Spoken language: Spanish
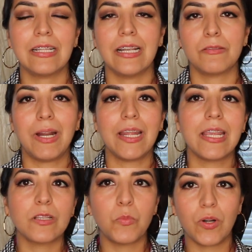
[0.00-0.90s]
las
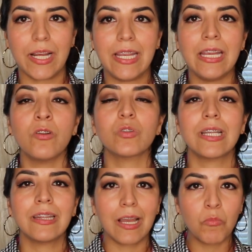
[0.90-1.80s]
varillas por aquí, nos
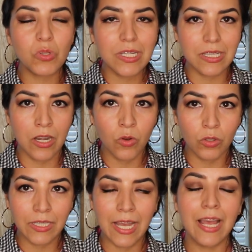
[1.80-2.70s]
sentamos y se
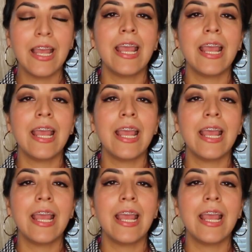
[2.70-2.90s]
nota.